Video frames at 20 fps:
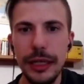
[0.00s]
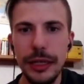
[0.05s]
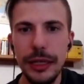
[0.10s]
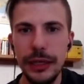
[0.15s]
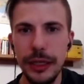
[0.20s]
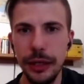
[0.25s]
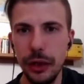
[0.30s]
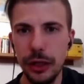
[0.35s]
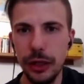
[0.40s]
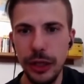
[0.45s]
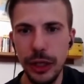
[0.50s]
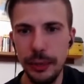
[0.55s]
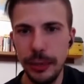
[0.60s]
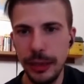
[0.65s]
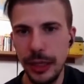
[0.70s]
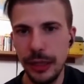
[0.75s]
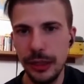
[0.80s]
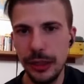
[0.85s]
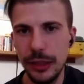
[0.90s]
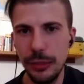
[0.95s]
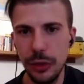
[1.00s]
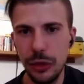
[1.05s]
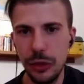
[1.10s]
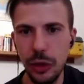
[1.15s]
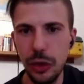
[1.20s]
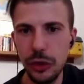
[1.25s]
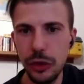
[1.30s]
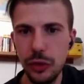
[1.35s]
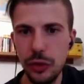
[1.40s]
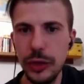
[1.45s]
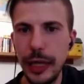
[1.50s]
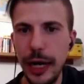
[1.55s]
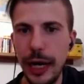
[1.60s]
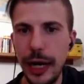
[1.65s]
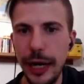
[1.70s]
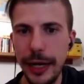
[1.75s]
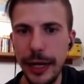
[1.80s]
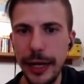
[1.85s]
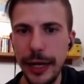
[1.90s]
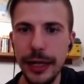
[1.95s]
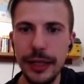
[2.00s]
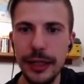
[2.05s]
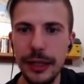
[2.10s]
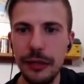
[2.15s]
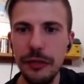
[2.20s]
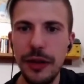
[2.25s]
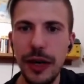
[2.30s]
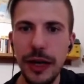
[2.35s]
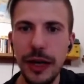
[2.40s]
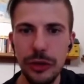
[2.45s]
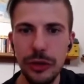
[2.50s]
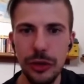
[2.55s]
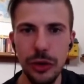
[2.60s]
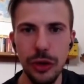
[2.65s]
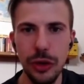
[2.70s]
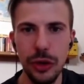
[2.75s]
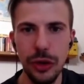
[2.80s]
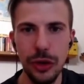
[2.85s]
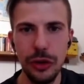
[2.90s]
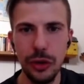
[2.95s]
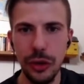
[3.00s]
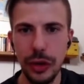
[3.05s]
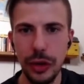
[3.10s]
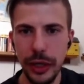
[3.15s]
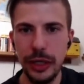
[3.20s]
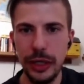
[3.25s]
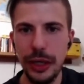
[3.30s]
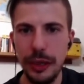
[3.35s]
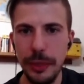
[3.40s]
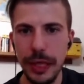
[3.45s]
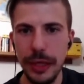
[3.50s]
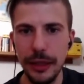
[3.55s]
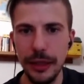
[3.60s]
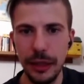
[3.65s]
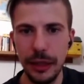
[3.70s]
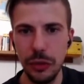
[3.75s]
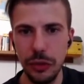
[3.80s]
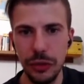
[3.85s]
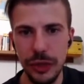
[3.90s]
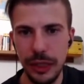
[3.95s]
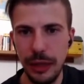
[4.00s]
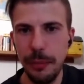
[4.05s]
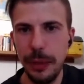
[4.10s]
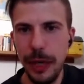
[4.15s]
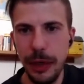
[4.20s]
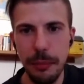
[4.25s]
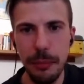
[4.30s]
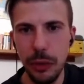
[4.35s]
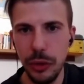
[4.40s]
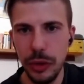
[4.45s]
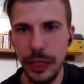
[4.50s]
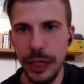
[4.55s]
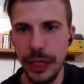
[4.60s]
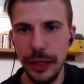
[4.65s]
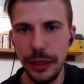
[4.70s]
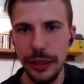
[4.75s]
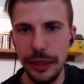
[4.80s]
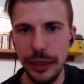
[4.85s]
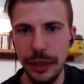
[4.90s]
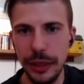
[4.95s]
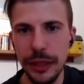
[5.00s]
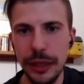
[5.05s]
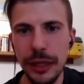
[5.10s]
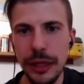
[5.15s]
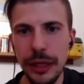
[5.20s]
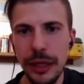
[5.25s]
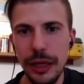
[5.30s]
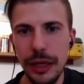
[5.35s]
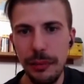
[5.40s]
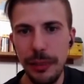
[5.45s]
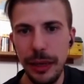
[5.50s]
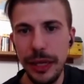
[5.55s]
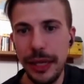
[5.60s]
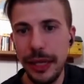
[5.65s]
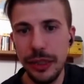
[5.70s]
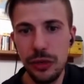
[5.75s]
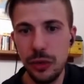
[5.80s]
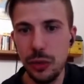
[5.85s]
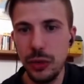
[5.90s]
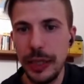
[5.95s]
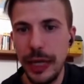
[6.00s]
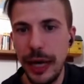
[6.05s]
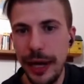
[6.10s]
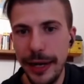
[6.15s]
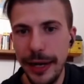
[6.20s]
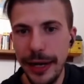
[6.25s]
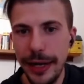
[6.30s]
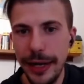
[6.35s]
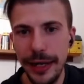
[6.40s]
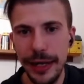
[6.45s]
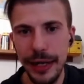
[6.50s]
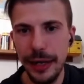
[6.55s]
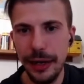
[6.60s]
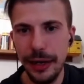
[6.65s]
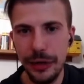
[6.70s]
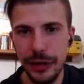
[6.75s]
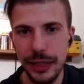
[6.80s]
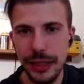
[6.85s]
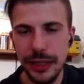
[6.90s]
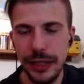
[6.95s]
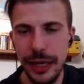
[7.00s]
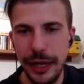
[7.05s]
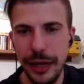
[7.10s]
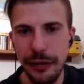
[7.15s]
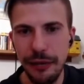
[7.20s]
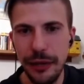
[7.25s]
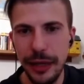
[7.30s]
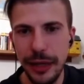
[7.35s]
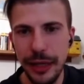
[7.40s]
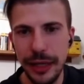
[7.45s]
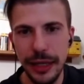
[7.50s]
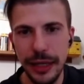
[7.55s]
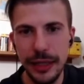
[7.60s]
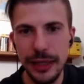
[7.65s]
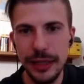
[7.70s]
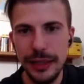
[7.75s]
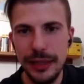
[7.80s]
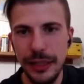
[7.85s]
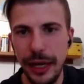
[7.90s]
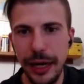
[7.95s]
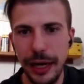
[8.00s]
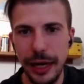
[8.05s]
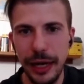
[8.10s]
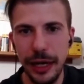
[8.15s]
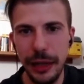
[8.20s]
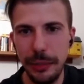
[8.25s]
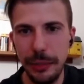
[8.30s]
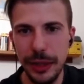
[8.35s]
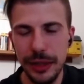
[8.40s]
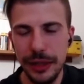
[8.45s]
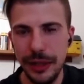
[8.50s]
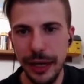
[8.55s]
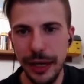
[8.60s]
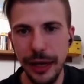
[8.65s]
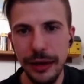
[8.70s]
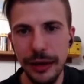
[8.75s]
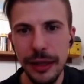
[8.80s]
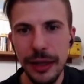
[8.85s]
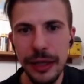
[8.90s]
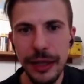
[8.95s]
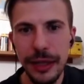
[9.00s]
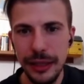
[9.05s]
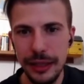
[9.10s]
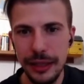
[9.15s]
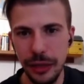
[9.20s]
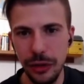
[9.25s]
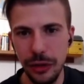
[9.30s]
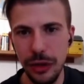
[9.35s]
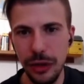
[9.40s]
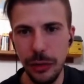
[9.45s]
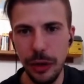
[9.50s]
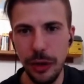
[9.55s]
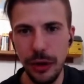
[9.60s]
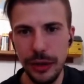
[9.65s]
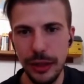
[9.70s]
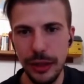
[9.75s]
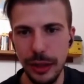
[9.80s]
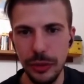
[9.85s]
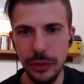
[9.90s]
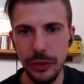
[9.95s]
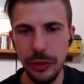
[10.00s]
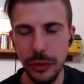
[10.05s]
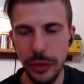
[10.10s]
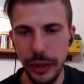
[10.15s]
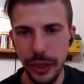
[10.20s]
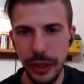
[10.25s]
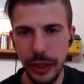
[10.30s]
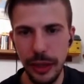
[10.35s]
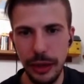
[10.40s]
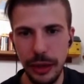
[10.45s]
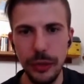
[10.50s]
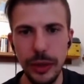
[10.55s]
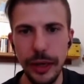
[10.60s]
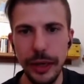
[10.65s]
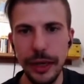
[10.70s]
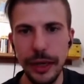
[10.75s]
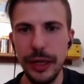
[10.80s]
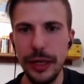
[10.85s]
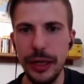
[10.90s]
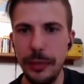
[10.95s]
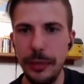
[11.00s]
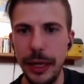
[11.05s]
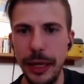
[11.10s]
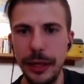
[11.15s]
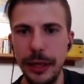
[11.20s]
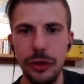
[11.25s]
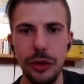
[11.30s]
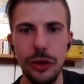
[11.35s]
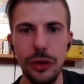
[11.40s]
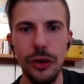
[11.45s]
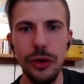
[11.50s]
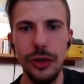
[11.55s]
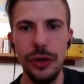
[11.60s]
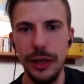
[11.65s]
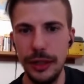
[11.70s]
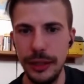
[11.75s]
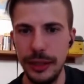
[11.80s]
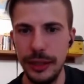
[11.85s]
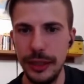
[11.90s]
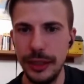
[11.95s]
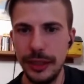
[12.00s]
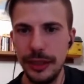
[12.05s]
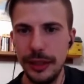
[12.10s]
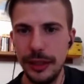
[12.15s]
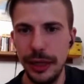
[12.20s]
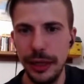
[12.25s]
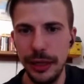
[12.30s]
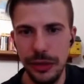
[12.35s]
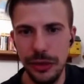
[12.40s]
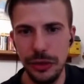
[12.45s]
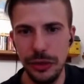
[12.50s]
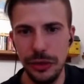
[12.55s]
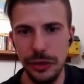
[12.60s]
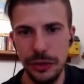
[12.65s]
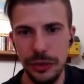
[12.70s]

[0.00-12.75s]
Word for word: se noi ci limitassimo solo a studiare, di fatto concretamente non sapremmo niente, perché studiare a cosa serve in sé e per sé, se non ti porta a un, a un arricchimento di te stesso.